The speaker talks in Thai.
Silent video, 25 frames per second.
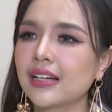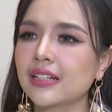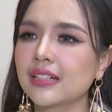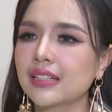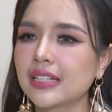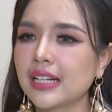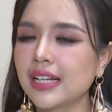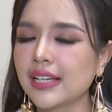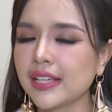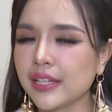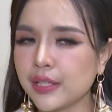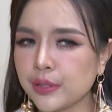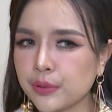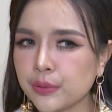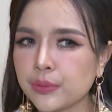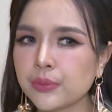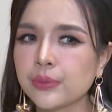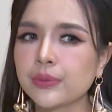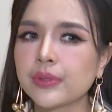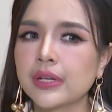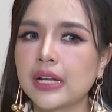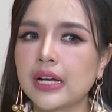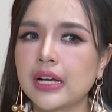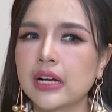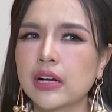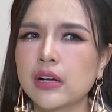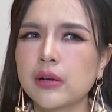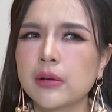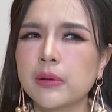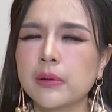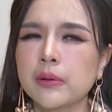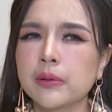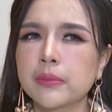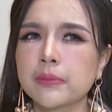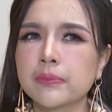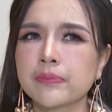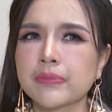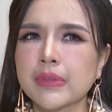กก็น่าเอ็นดูนะก็
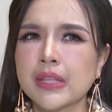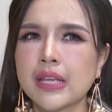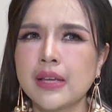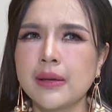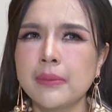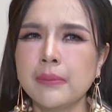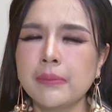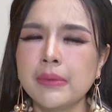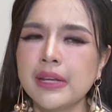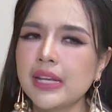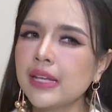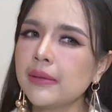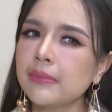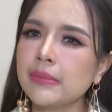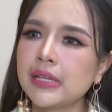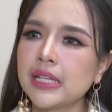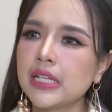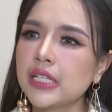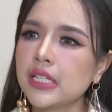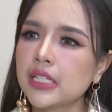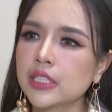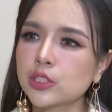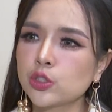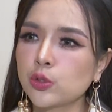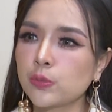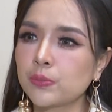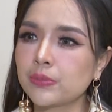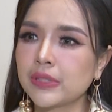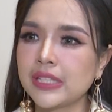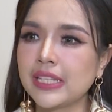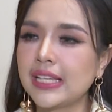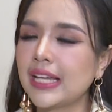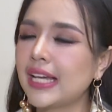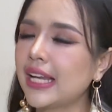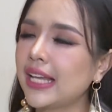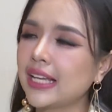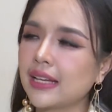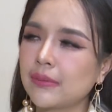ไม่ได้มีเรื่องตบ
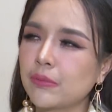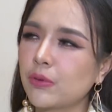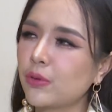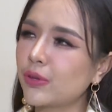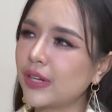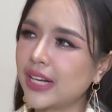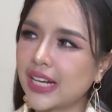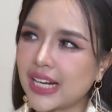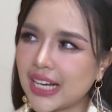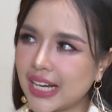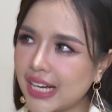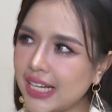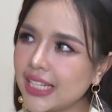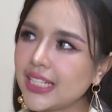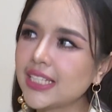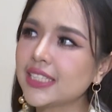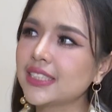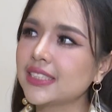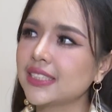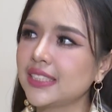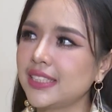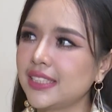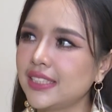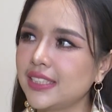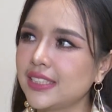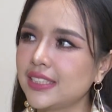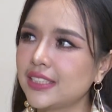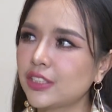ตีอะไรกับคนในค่ายเลย